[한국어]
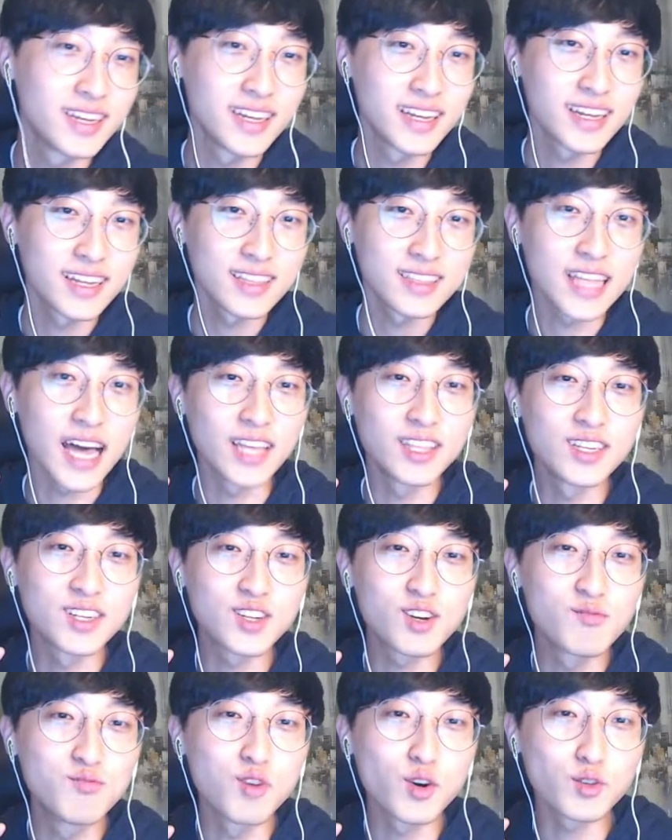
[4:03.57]
나는 그
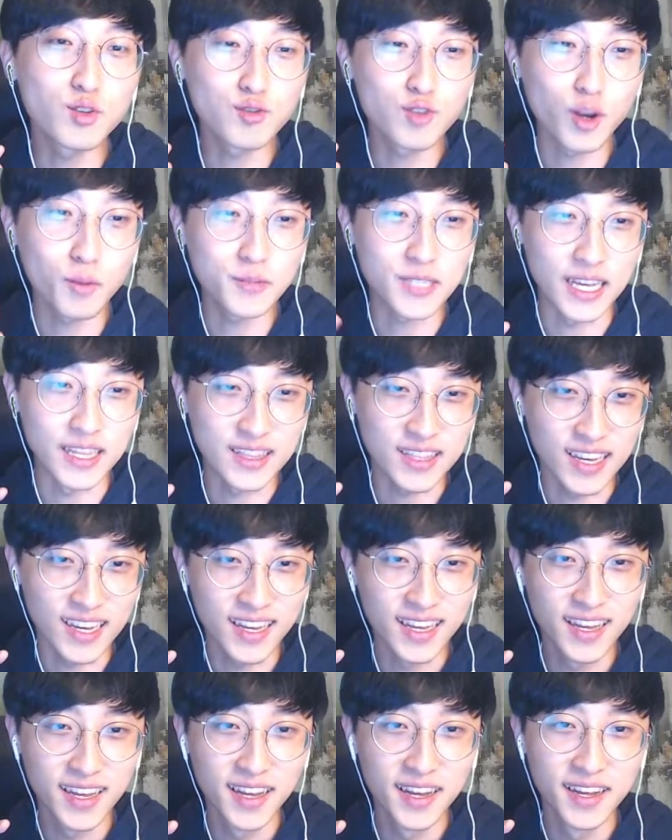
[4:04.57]
무엇도 두렵지 않다.
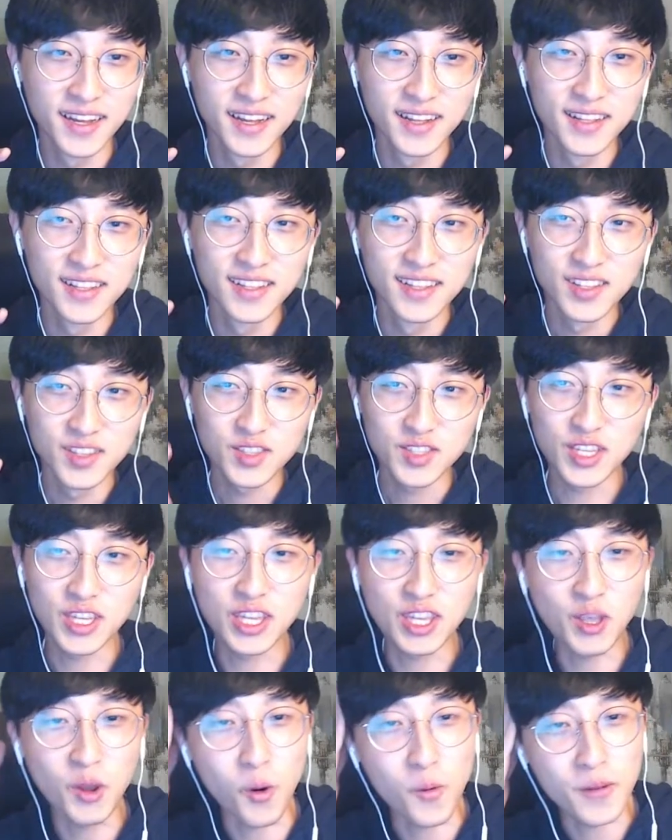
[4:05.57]

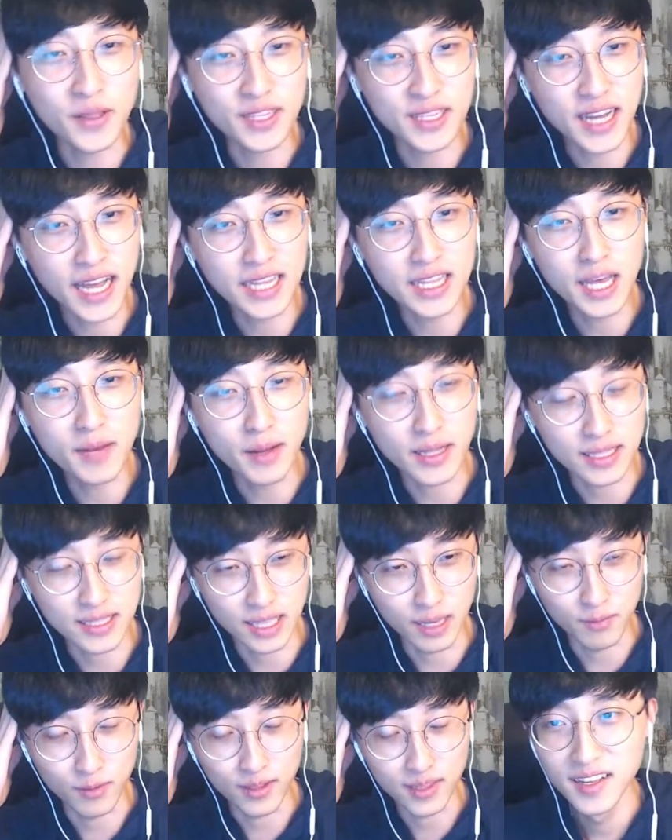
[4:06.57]
치트 오메틱 하나만
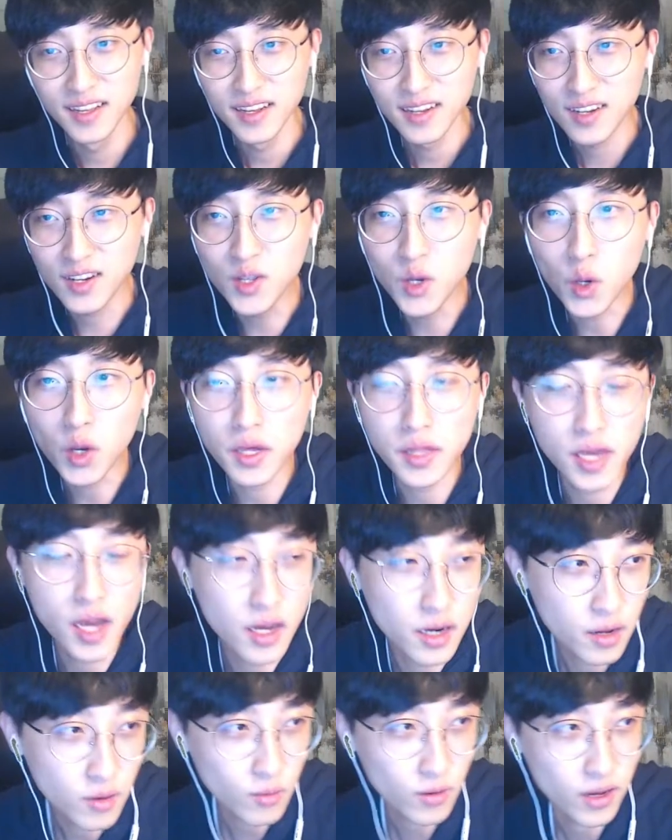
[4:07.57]
있다면 그렇게 생각을
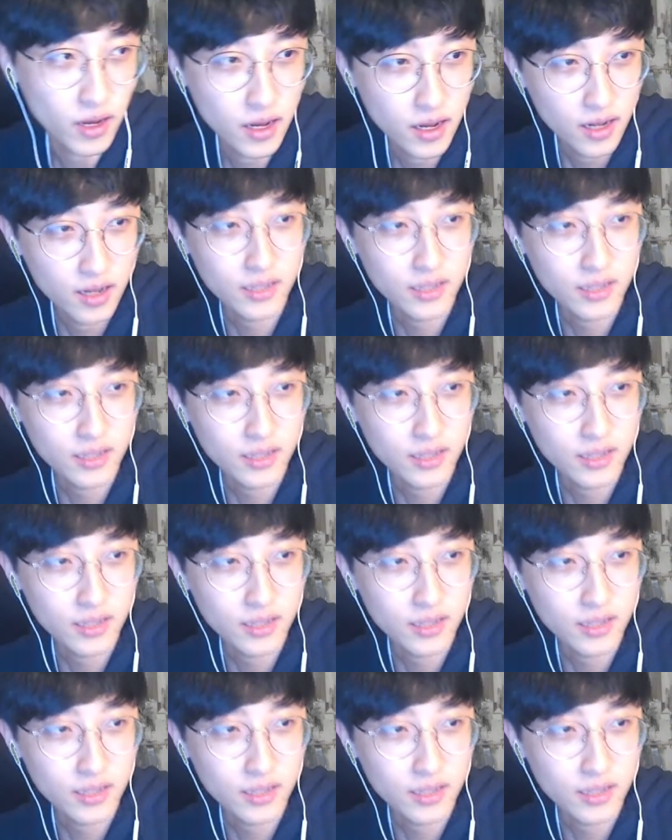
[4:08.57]
한 거야.